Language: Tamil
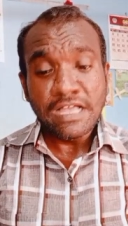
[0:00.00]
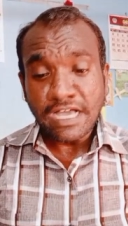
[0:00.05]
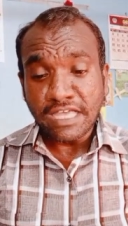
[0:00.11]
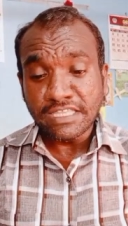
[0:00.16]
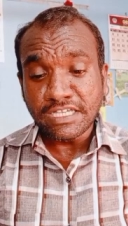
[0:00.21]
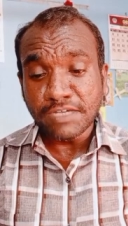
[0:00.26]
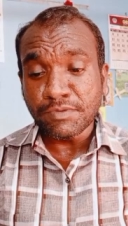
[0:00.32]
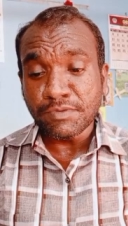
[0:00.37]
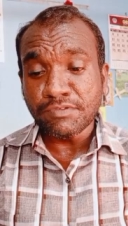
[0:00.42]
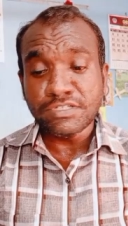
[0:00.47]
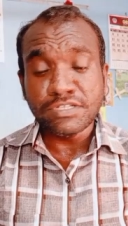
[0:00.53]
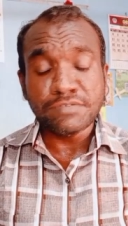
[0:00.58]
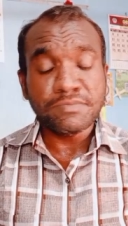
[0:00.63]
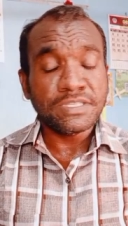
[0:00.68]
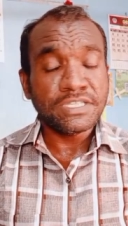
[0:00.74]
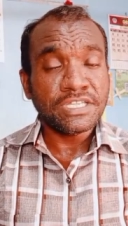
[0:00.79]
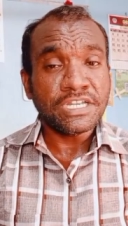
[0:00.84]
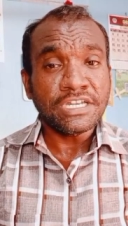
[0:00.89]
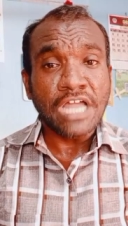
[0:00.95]
அதுக்கப்புறம் வந்துட்டு
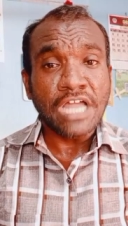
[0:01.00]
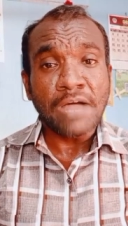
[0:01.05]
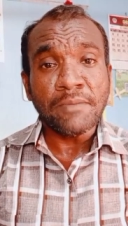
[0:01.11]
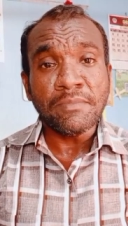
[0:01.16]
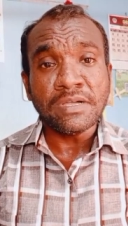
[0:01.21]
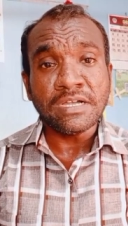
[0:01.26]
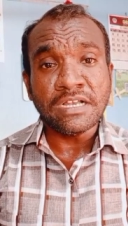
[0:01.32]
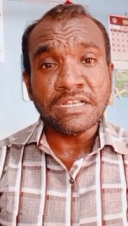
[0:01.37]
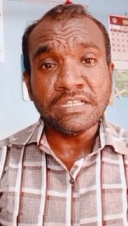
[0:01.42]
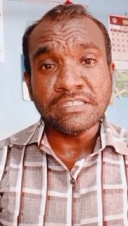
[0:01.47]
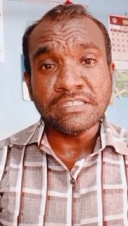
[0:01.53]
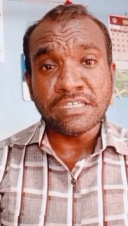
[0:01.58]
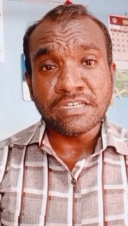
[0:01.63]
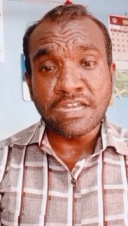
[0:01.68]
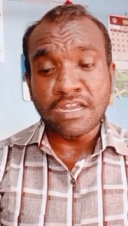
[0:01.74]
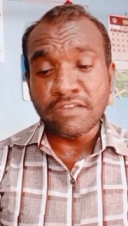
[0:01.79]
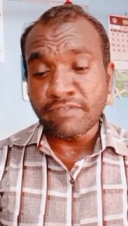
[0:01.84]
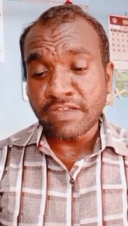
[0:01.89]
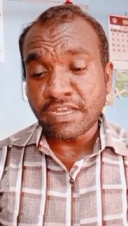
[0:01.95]
பார்த்தீங்கன்னா நாமக்கல்
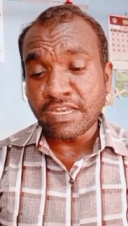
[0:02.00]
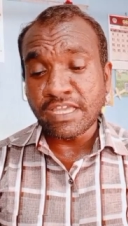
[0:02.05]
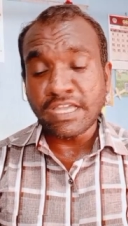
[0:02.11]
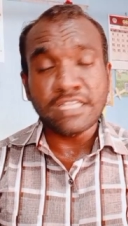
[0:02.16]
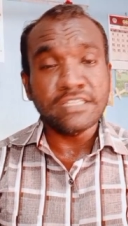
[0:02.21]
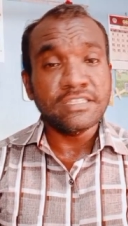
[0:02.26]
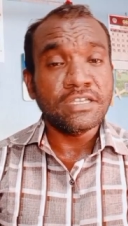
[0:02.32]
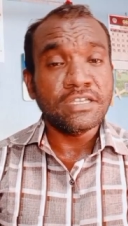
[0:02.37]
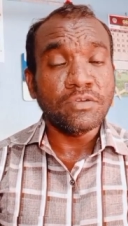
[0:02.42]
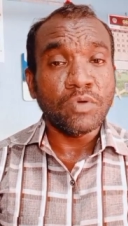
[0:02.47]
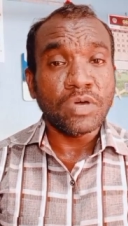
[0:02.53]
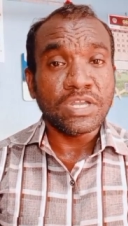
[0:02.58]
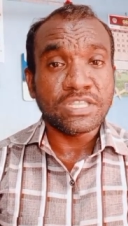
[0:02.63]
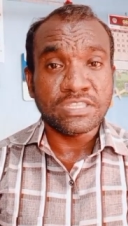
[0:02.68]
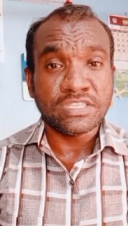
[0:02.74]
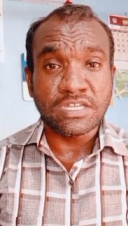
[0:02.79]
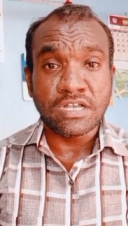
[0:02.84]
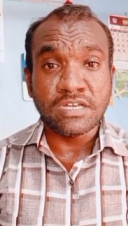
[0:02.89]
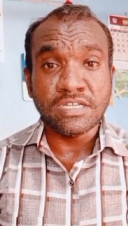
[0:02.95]
திருநெல்வேலி அண்ட் தென்
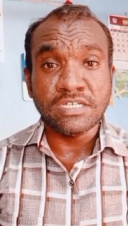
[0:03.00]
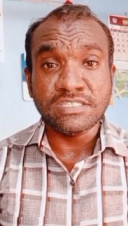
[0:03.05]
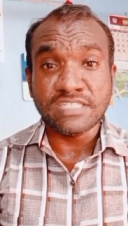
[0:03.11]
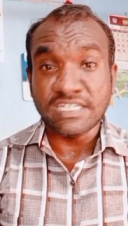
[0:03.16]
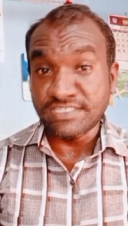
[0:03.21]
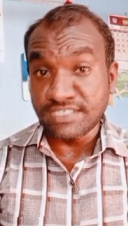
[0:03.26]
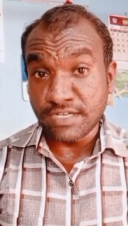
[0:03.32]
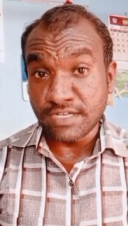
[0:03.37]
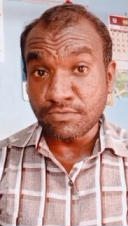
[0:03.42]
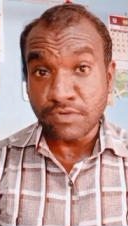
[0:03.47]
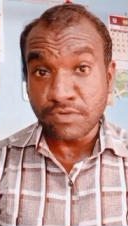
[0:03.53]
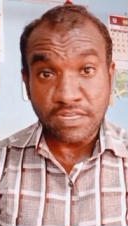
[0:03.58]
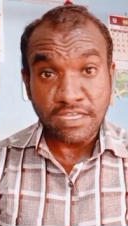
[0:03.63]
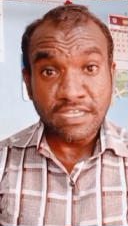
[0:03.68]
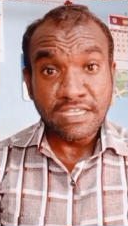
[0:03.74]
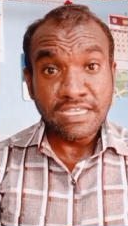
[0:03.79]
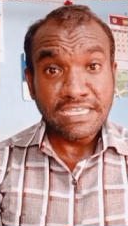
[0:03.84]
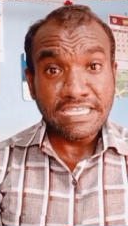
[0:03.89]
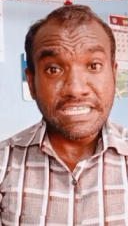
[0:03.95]
ஒரத்தநாடு தஞ்சாவூரில்
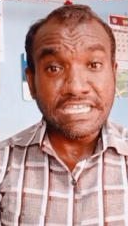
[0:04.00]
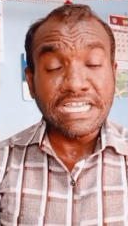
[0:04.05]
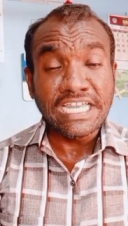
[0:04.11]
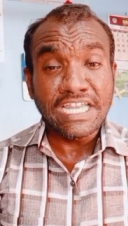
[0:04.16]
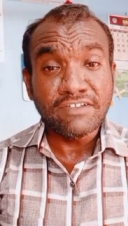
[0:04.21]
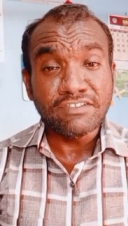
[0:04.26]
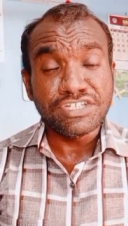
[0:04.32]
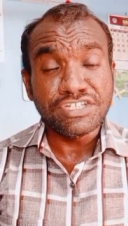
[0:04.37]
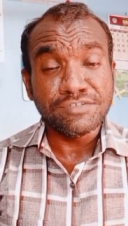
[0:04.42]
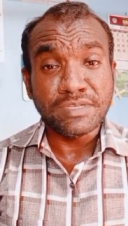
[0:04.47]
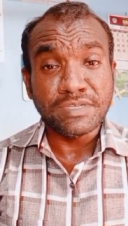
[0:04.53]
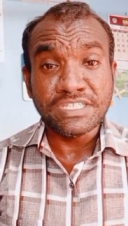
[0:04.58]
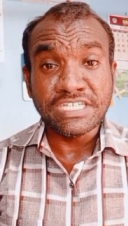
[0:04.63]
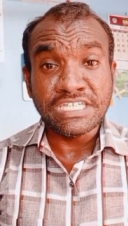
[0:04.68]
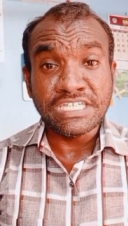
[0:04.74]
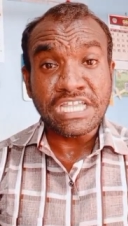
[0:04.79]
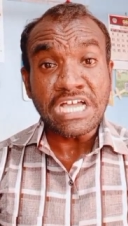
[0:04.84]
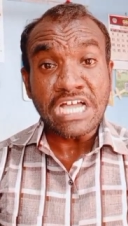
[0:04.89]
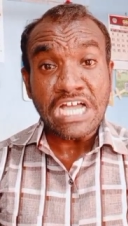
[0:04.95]
இங்கெல்லாம் வந்துட்டு
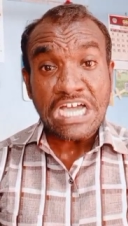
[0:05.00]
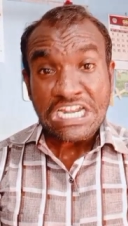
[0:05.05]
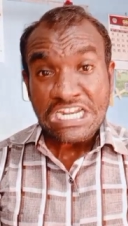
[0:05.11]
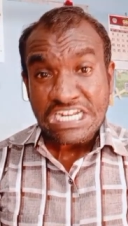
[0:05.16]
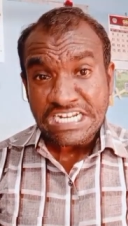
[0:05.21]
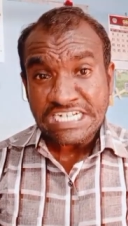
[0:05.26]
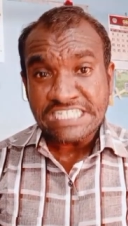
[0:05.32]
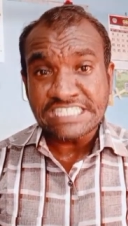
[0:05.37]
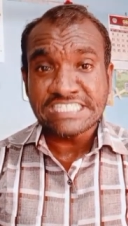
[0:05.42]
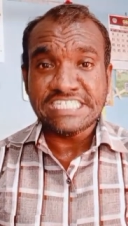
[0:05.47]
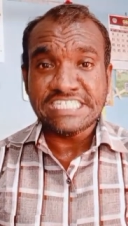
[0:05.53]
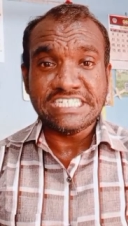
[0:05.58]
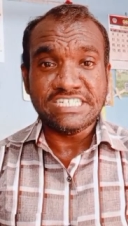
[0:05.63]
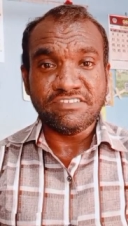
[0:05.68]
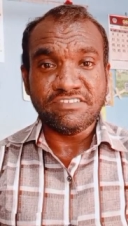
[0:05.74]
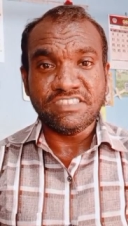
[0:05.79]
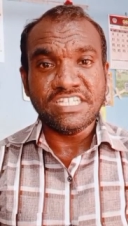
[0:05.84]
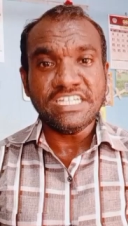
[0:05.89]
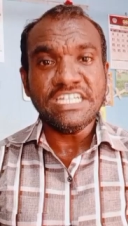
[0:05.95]
பார்த்தீங்கன்னா ஹண்ட்ரட்
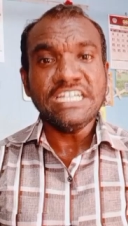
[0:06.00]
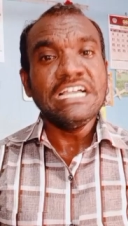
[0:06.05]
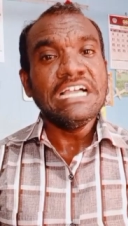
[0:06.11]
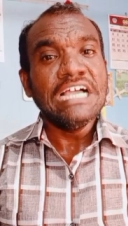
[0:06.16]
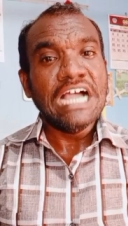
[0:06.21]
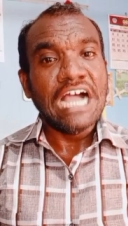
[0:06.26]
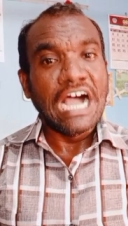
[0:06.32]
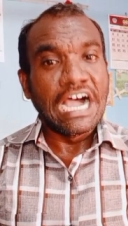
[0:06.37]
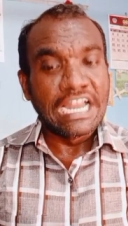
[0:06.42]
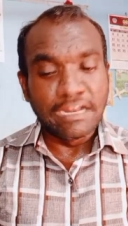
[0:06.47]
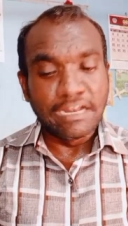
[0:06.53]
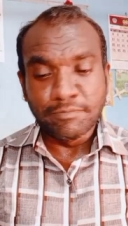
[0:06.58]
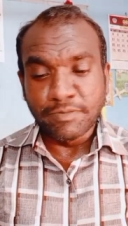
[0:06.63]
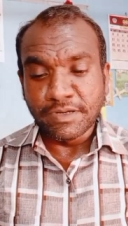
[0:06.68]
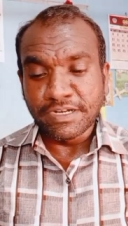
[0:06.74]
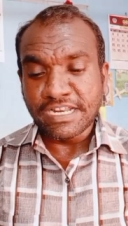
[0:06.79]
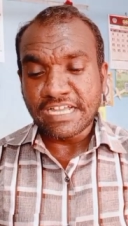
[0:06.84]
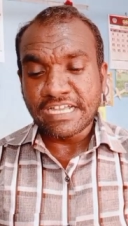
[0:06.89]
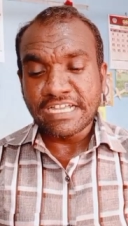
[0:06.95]
சீட் வந்து அலாட்
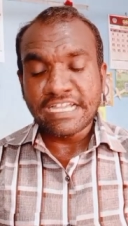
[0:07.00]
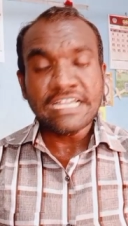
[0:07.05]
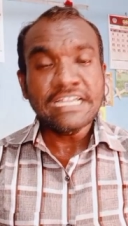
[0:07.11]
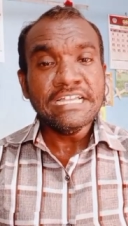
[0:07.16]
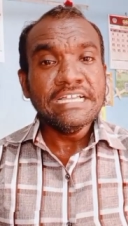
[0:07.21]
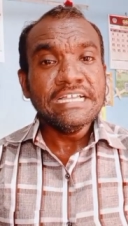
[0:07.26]
பண்ணுறாங்க